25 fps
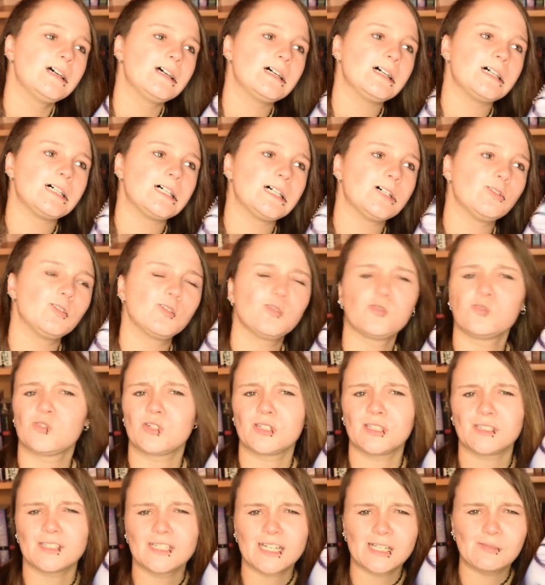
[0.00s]
Äh,
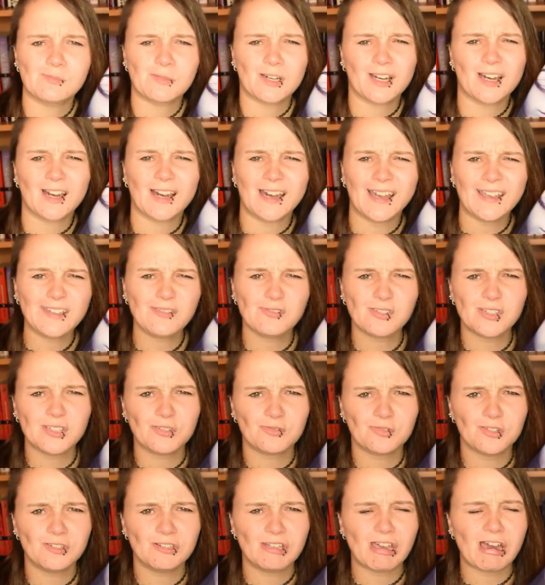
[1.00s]
unnötige Geldmacherei, wie
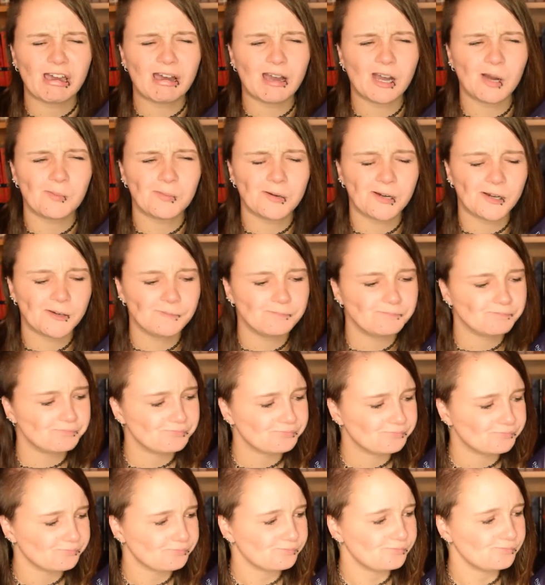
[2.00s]
ich finde, aber
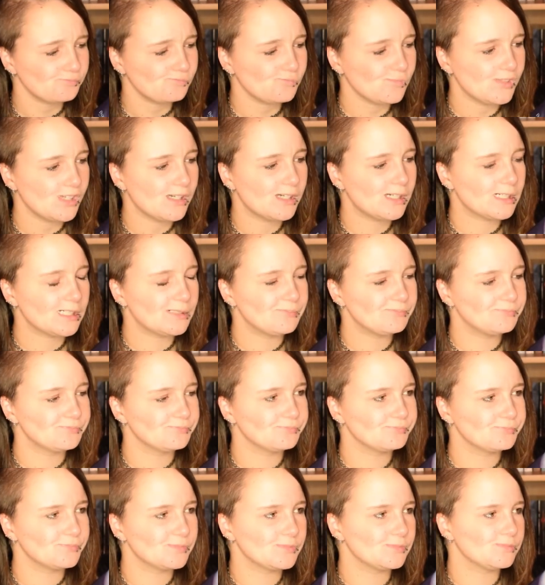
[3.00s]

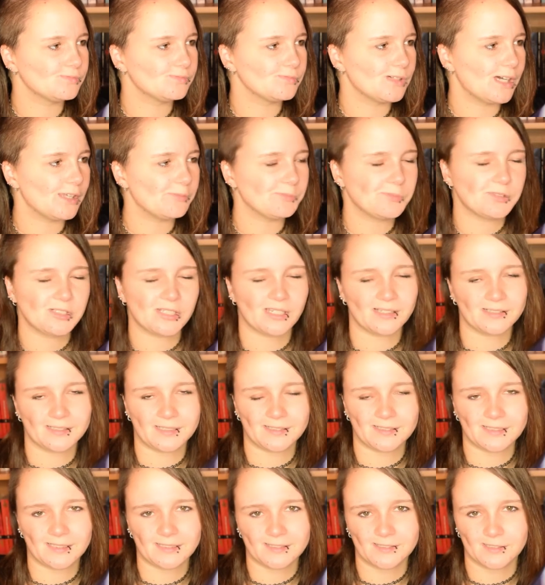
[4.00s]
ähm, an
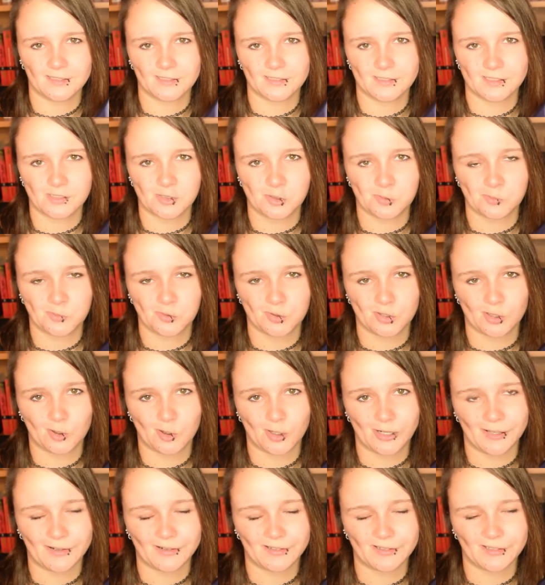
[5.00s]
der Tatsache, dass die Bücher
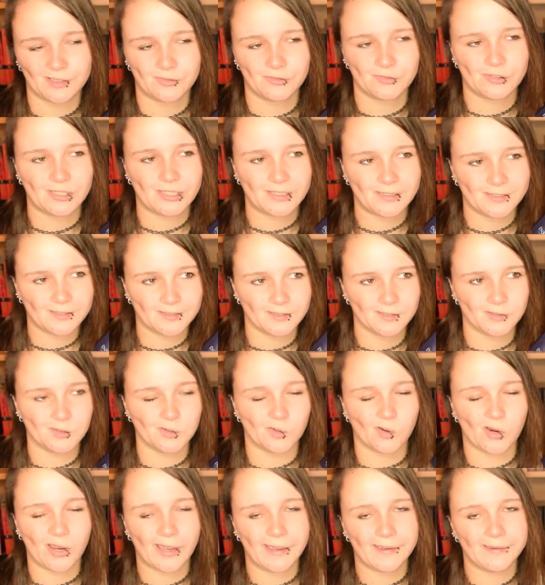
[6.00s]
auch relativ dick sind,
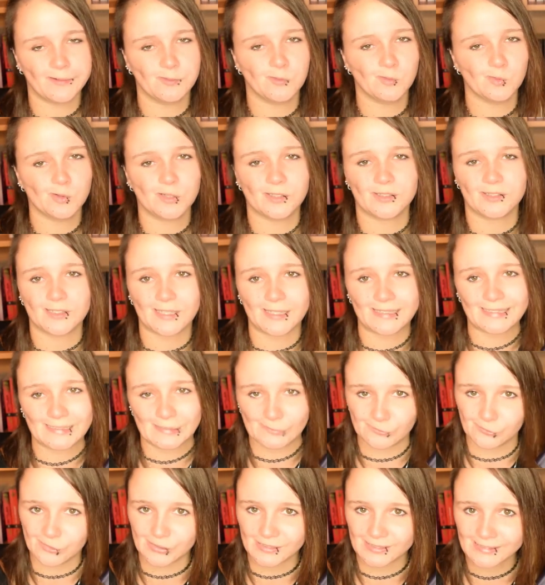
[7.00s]
okay, gut, es sei
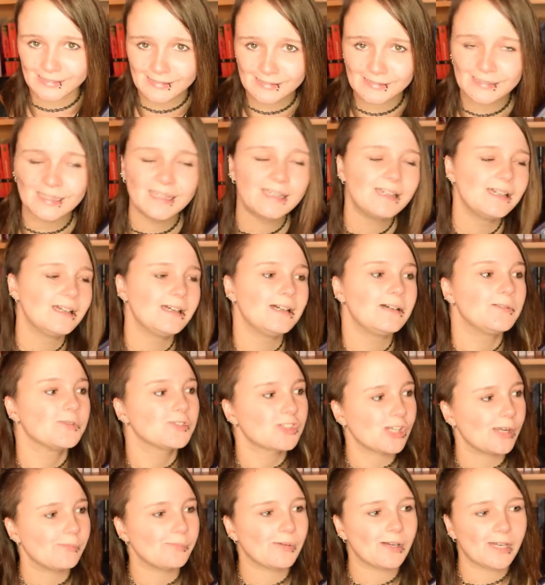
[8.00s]
ihnen verziehen.
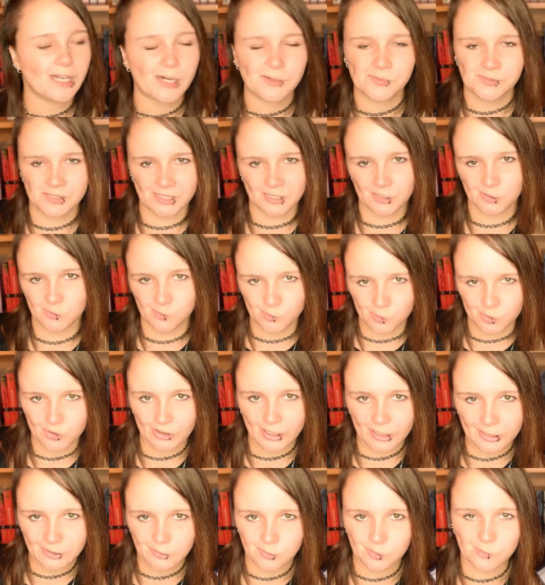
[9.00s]
Scheinbar gab es ja genug
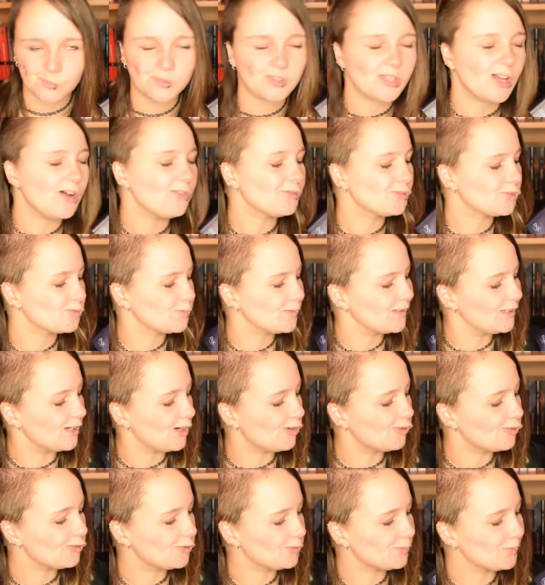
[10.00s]
Seiten, um sie aufspl
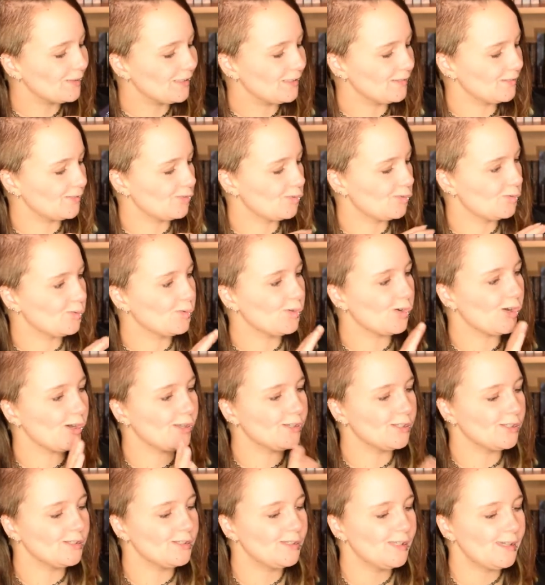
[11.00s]
aufsplitten zu
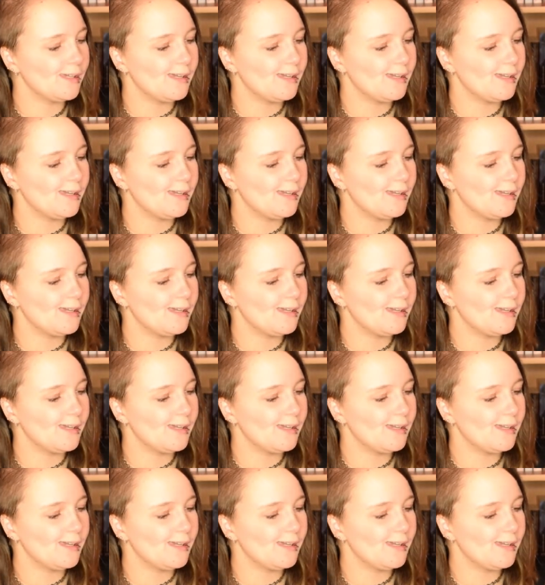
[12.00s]
können.